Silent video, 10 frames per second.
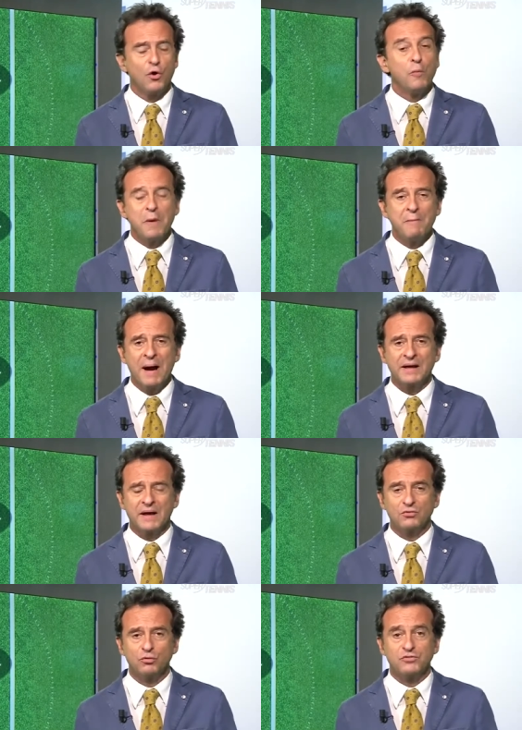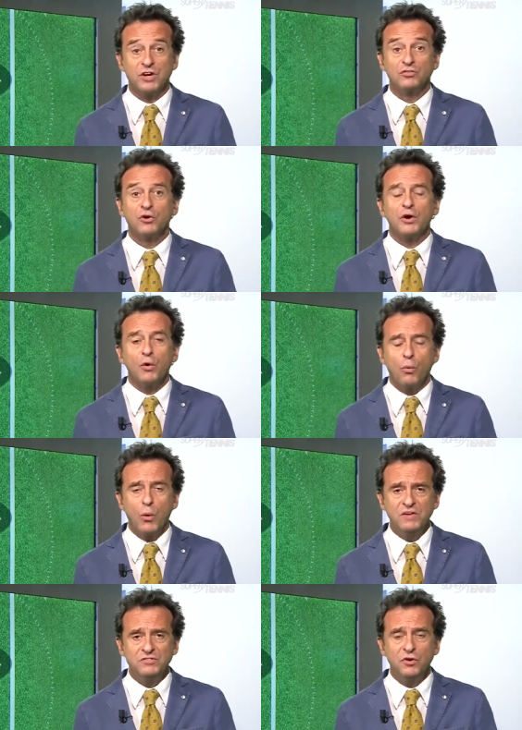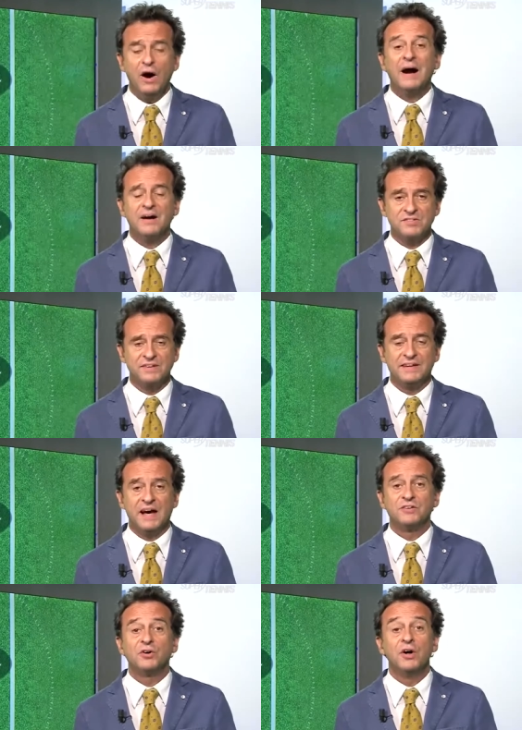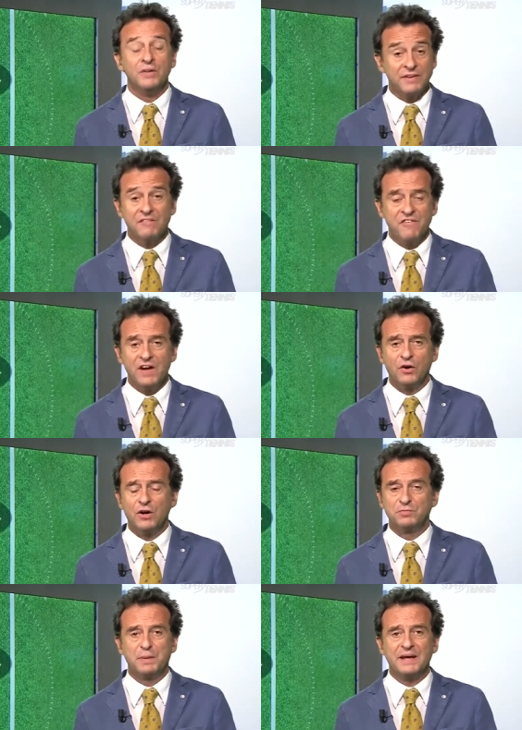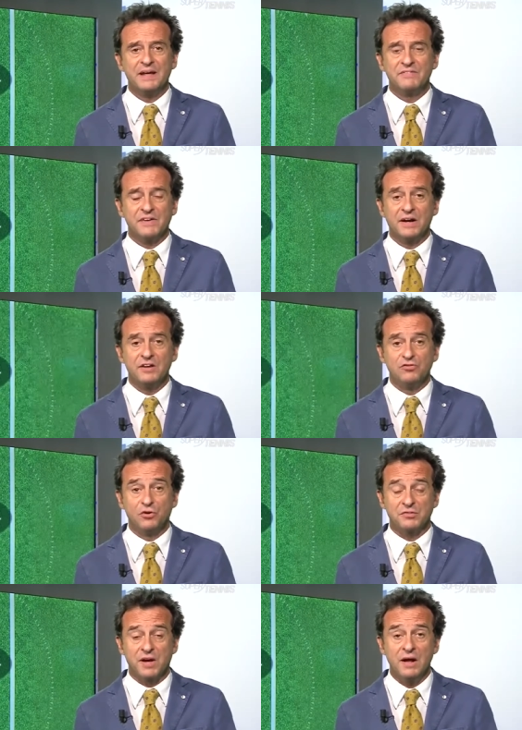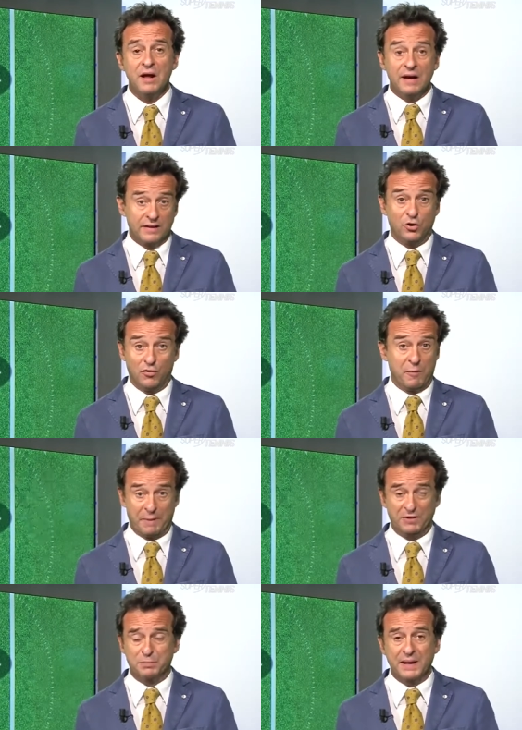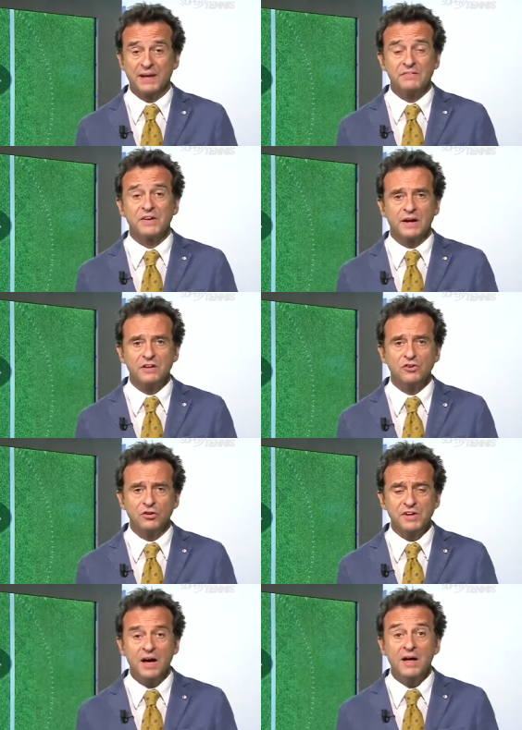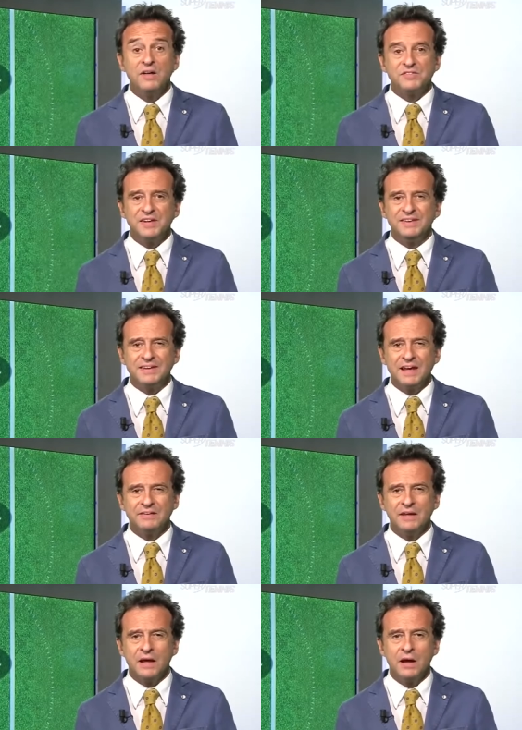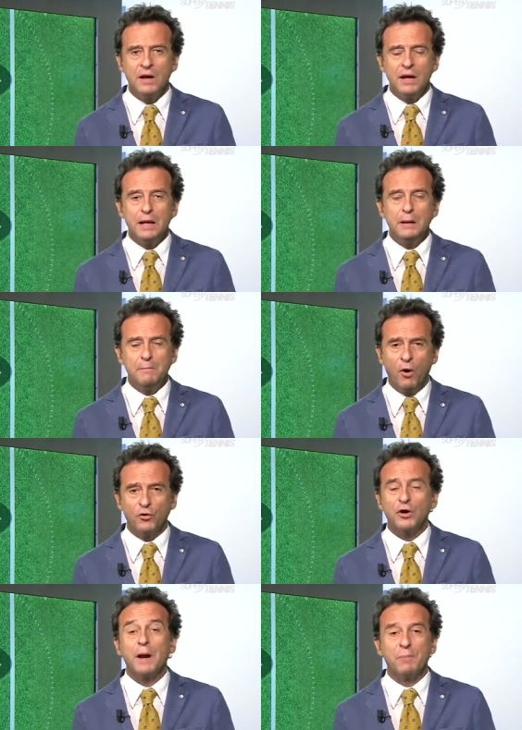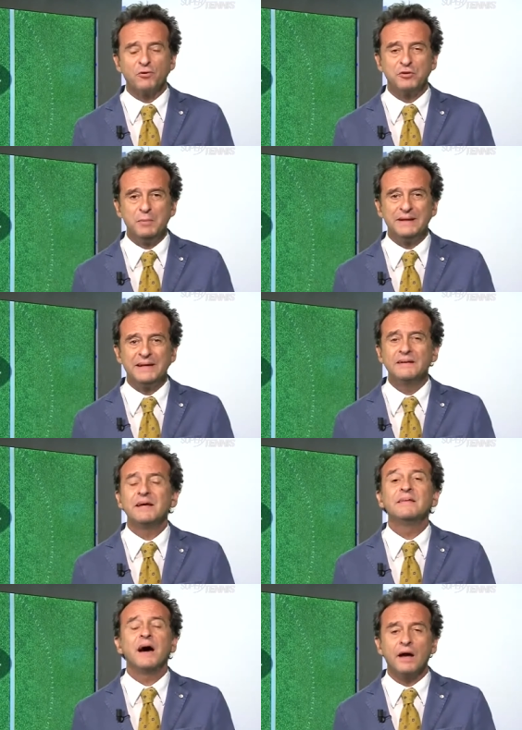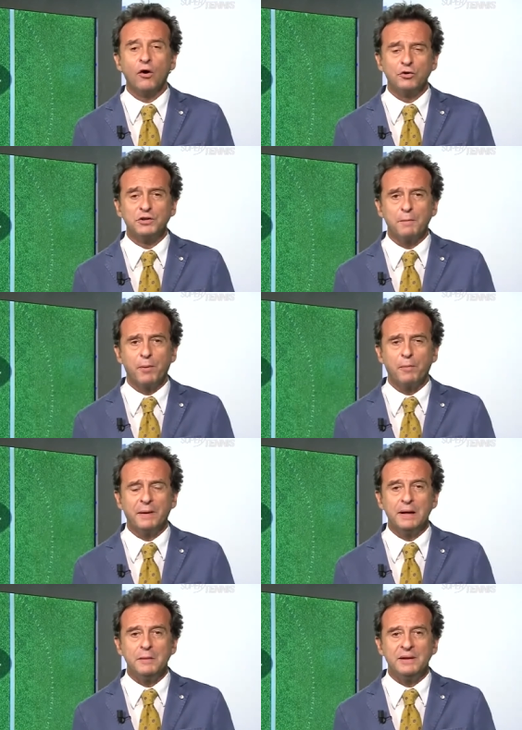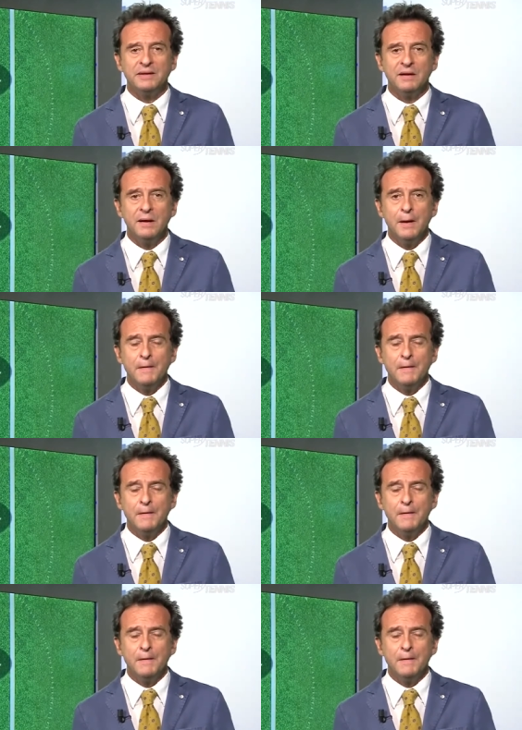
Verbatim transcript: come mai era successo, ecco questo ha rasentato davvero l'esperienza religiosa, laddove per esperienza religiosa si intende il modo e la possibilità di andare oltre i propri limiti,